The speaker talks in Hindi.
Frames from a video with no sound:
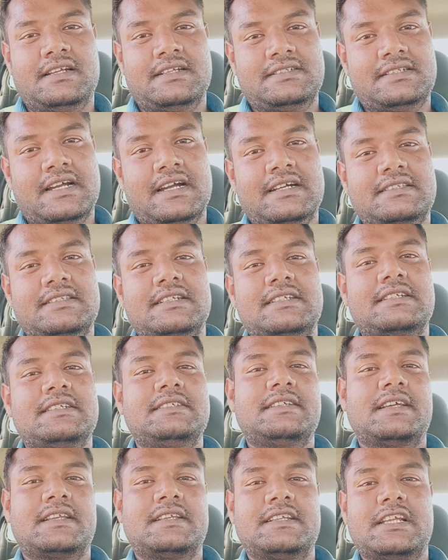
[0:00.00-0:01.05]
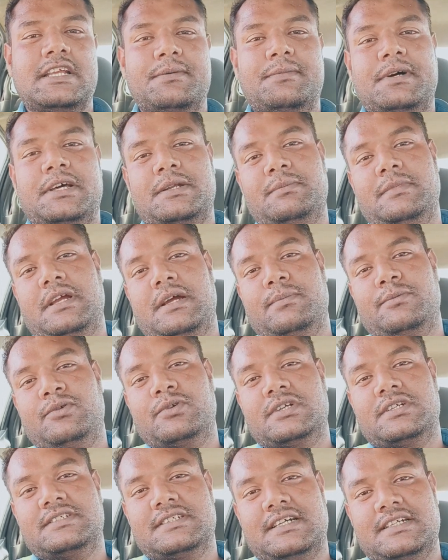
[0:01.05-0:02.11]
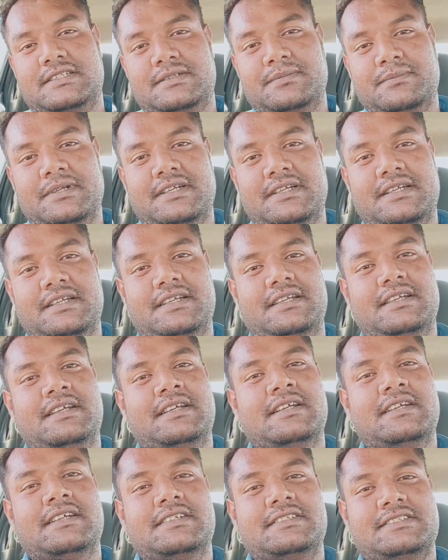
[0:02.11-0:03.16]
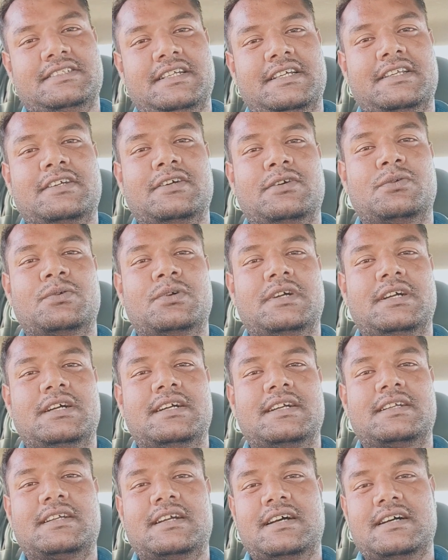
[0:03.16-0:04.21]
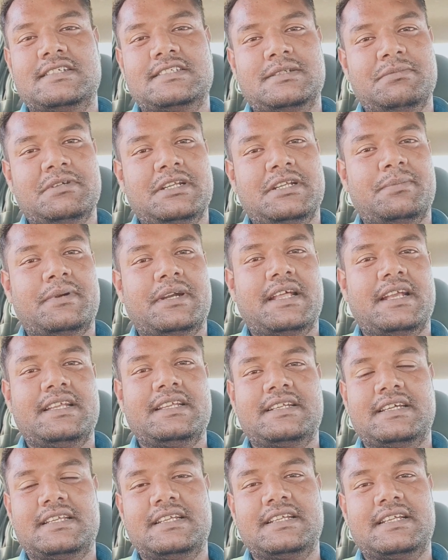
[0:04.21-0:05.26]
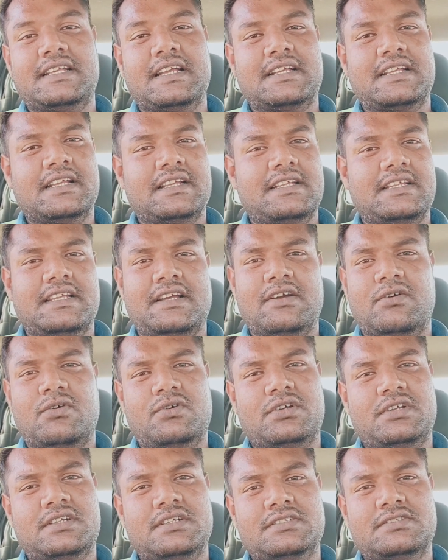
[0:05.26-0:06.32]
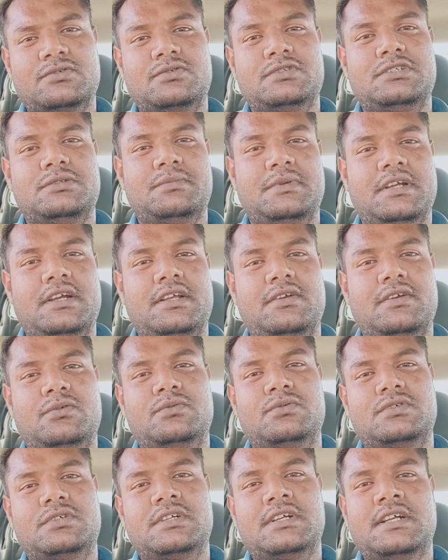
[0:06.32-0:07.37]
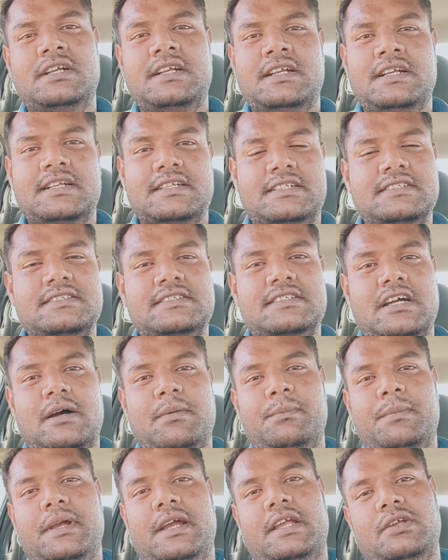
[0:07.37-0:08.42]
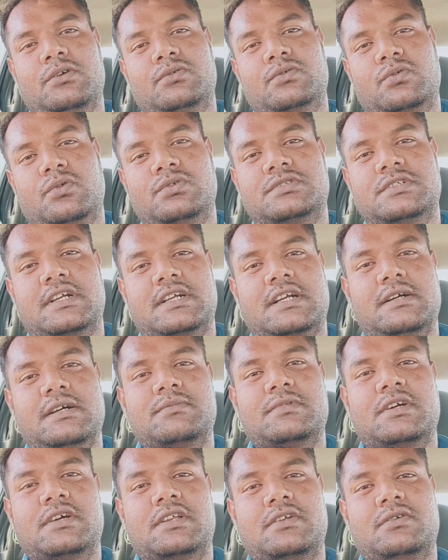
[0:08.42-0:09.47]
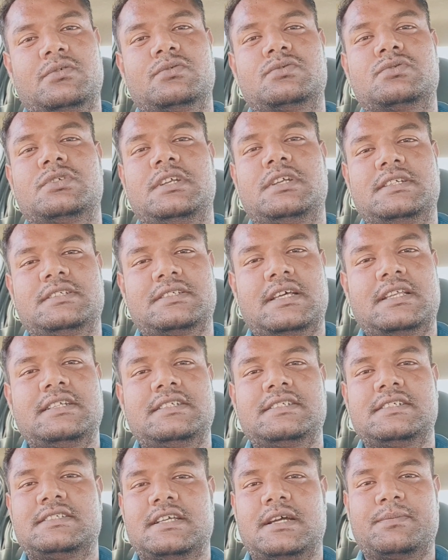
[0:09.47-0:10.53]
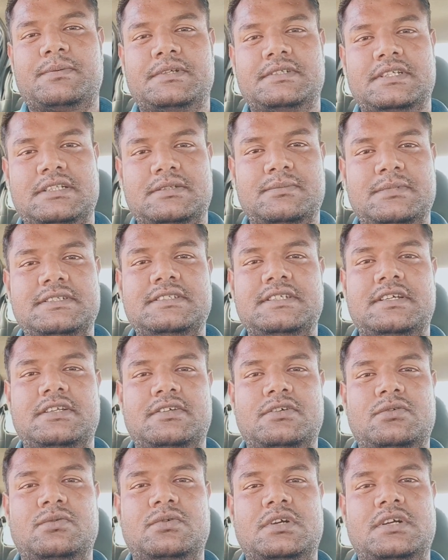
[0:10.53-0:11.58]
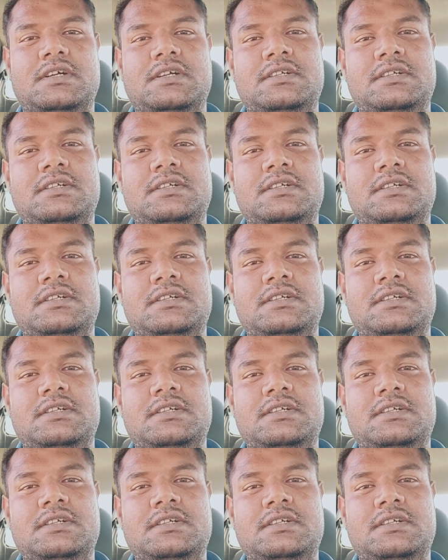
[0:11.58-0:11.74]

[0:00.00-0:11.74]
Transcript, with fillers: यहाँ तक की जर्नी के बारे में आप लोग के साथ मैं शेयर करूँगा कहाँ से मैंने पढ़ाई करी क्या क्या किया और सऊदी में आया हूँ किस काम में आया हूँ कौन सा काम कर रहा हूँ तो ये सारी चीज़ आपके साथ मैं शेयर करूँगा